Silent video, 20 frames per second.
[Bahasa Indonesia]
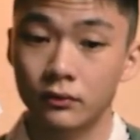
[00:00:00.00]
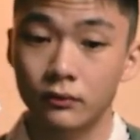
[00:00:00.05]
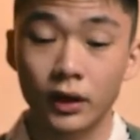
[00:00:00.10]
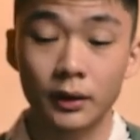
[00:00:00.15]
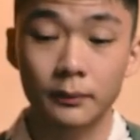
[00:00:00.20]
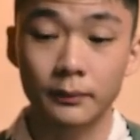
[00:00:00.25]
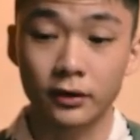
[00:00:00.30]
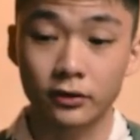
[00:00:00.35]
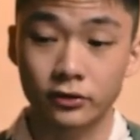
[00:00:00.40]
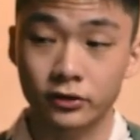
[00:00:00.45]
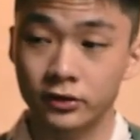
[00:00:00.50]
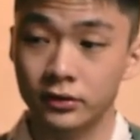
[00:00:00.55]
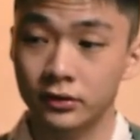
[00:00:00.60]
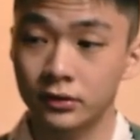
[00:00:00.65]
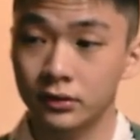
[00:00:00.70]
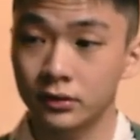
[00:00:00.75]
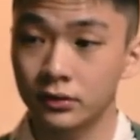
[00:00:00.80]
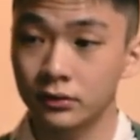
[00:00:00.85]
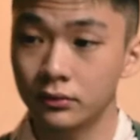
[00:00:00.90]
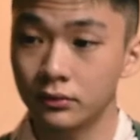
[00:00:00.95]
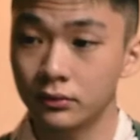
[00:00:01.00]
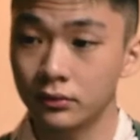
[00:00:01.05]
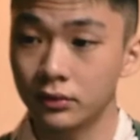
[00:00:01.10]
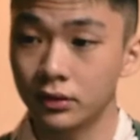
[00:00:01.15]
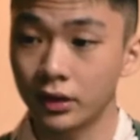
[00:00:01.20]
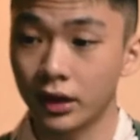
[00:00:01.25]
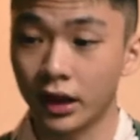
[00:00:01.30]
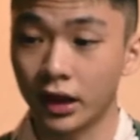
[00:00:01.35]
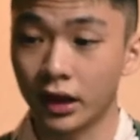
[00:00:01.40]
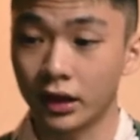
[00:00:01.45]
white mouse
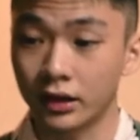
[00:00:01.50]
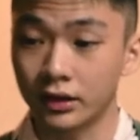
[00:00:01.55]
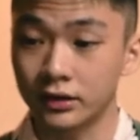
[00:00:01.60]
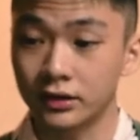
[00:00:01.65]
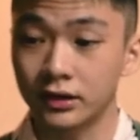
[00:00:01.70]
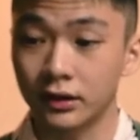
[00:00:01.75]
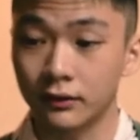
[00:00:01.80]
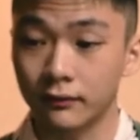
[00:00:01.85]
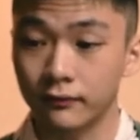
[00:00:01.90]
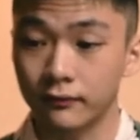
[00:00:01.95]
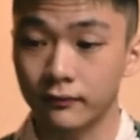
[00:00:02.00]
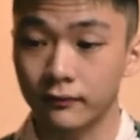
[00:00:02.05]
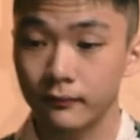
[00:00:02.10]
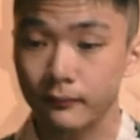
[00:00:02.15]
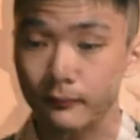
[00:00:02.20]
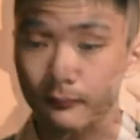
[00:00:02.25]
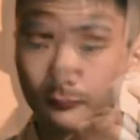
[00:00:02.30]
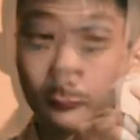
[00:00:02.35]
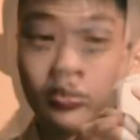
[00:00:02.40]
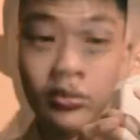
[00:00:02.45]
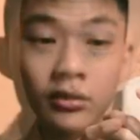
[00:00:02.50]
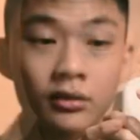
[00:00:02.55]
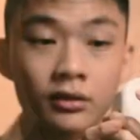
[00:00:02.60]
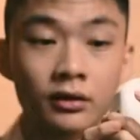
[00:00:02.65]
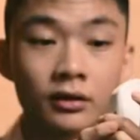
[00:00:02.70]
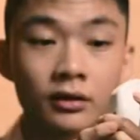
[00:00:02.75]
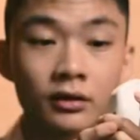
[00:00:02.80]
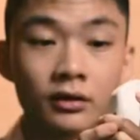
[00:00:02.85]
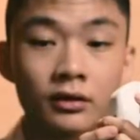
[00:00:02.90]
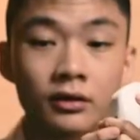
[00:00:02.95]
and it's off.
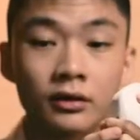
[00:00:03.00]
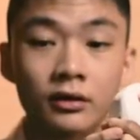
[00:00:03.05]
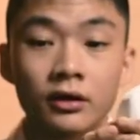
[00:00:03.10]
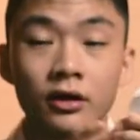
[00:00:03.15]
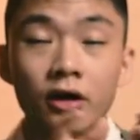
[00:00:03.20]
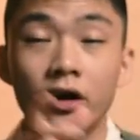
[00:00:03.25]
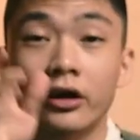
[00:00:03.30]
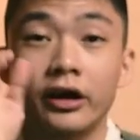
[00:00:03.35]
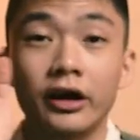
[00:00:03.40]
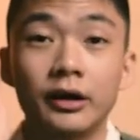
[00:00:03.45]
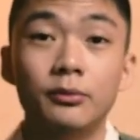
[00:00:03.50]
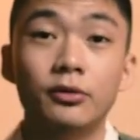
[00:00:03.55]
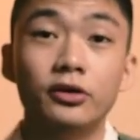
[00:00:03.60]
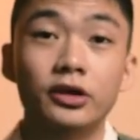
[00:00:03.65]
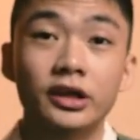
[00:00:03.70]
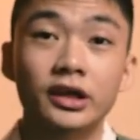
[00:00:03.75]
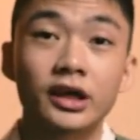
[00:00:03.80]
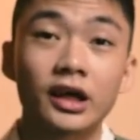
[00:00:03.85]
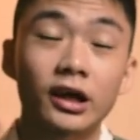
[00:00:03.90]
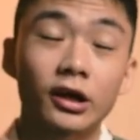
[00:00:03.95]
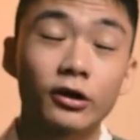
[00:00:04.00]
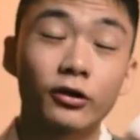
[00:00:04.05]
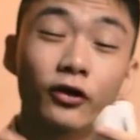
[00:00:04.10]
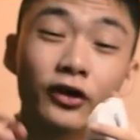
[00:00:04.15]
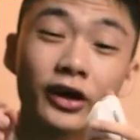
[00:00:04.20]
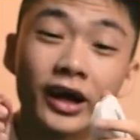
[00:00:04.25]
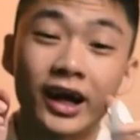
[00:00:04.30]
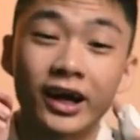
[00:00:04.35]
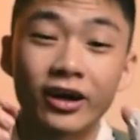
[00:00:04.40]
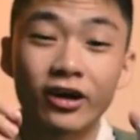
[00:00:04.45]
Oke, okay, mungkin karena gue
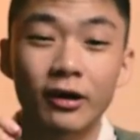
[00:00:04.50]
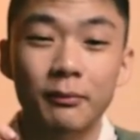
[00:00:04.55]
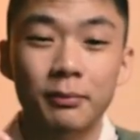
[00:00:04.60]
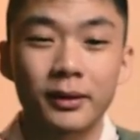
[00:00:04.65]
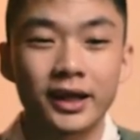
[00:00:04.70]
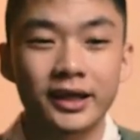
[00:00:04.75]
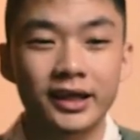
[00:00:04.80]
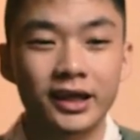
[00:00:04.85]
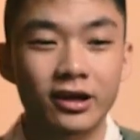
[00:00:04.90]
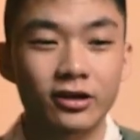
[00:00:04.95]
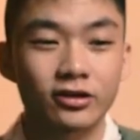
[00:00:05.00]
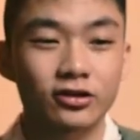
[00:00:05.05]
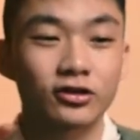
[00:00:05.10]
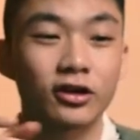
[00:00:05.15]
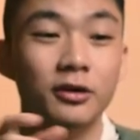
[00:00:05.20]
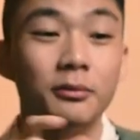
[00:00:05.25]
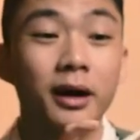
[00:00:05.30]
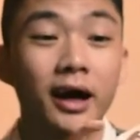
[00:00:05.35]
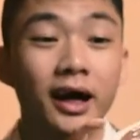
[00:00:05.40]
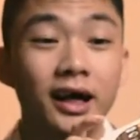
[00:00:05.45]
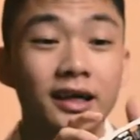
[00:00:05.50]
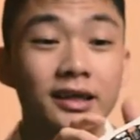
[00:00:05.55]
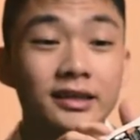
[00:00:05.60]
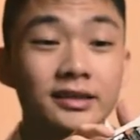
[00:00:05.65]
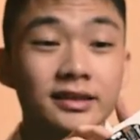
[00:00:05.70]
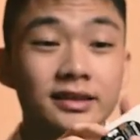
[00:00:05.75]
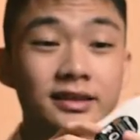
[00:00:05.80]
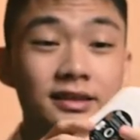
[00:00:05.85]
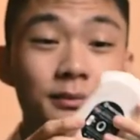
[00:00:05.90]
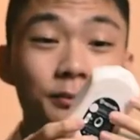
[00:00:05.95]
gak tau apa lagi yang harus gue
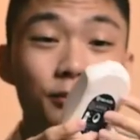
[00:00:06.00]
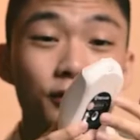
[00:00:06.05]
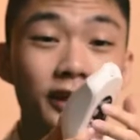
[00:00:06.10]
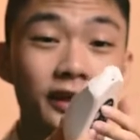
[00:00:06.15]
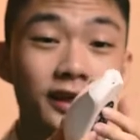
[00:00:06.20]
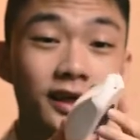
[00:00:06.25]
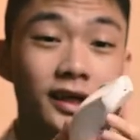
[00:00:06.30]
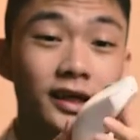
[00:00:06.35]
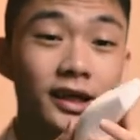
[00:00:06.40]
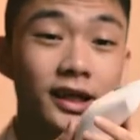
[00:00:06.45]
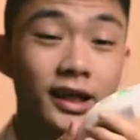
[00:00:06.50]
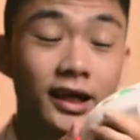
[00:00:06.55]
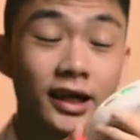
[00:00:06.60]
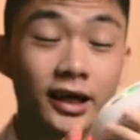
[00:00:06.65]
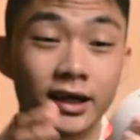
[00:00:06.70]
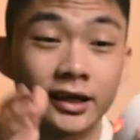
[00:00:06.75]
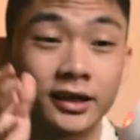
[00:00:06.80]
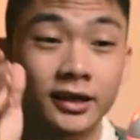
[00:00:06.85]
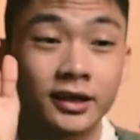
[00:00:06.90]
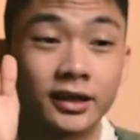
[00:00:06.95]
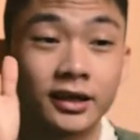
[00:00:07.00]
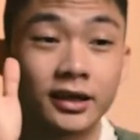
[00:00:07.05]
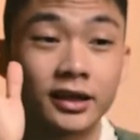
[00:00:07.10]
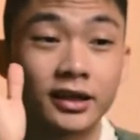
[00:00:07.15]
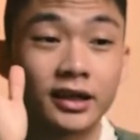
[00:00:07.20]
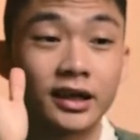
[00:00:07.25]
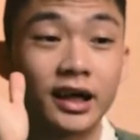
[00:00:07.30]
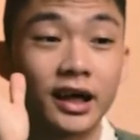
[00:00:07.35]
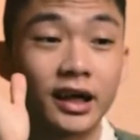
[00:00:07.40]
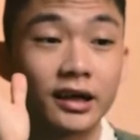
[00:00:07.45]
bahas, kesimpulannya adalah
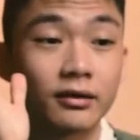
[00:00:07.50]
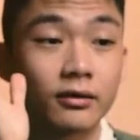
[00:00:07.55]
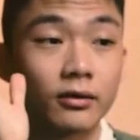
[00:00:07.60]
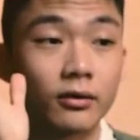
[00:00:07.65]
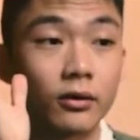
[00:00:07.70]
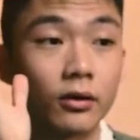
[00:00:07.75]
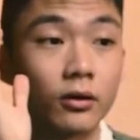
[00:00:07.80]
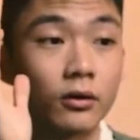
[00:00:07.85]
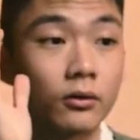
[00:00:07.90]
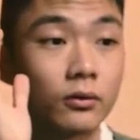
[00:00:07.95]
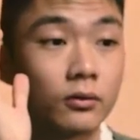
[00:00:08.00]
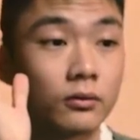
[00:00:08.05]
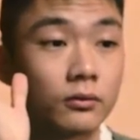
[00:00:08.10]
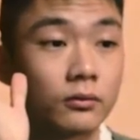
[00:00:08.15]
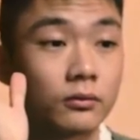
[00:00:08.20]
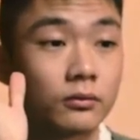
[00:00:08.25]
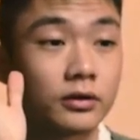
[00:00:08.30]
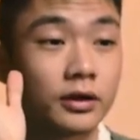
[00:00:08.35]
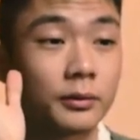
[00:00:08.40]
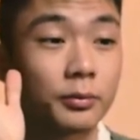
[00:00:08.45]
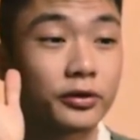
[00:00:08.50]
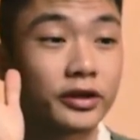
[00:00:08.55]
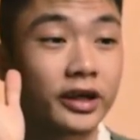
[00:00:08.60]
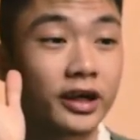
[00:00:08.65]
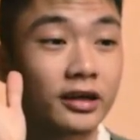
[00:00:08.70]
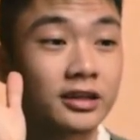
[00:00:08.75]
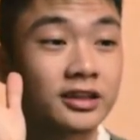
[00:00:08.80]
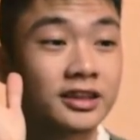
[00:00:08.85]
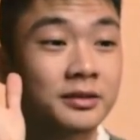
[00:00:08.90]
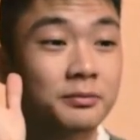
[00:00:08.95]
dengan, oh, dia
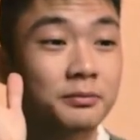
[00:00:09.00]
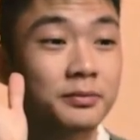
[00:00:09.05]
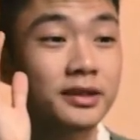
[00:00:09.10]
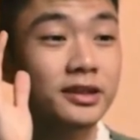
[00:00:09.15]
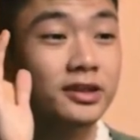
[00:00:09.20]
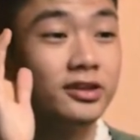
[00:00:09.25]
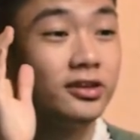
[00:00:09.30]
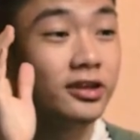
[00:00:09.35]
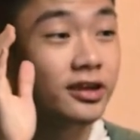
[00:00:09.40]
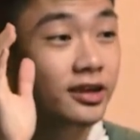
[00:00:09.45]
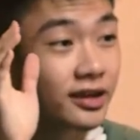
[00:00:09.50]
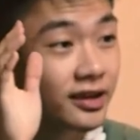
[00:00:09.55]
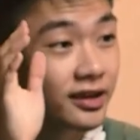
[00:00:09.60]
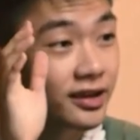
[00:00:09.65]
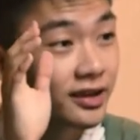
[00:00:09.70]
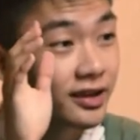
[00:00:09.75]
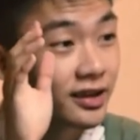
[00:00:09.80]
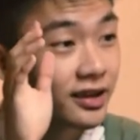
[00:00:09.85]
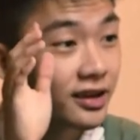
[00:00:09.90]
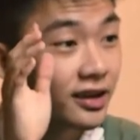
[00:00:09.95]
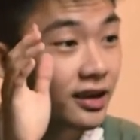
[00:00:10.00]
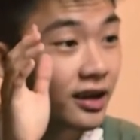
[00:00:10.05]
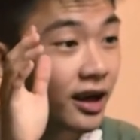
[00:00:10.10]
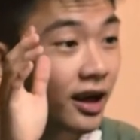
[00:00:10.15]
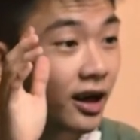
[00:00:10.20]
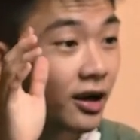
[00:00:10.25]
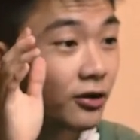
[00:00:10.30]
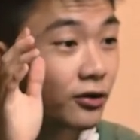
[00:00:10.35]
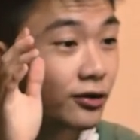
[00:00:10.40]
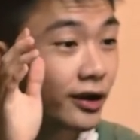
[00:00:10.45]
punya RGB, dude.
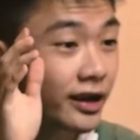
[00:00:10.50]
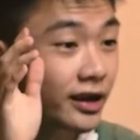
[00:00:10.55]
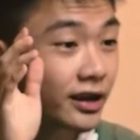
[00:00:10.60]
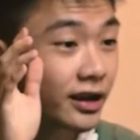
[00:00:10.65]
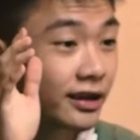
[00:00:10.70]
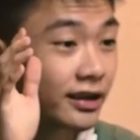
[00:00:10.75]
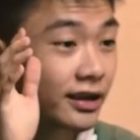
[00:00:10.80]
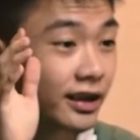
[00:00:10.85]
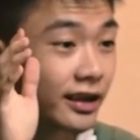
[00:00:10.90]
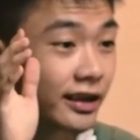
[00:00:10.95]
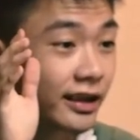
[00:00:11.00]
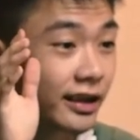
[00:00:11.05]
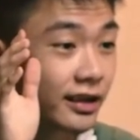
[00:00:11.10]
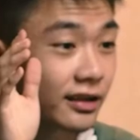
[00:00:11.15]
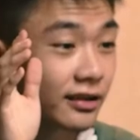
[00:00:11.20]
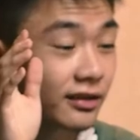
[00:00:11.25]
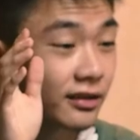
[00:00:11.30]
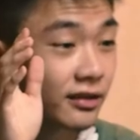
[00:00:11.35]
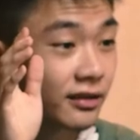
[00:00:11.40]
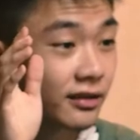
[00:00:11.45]
How do I trigger that?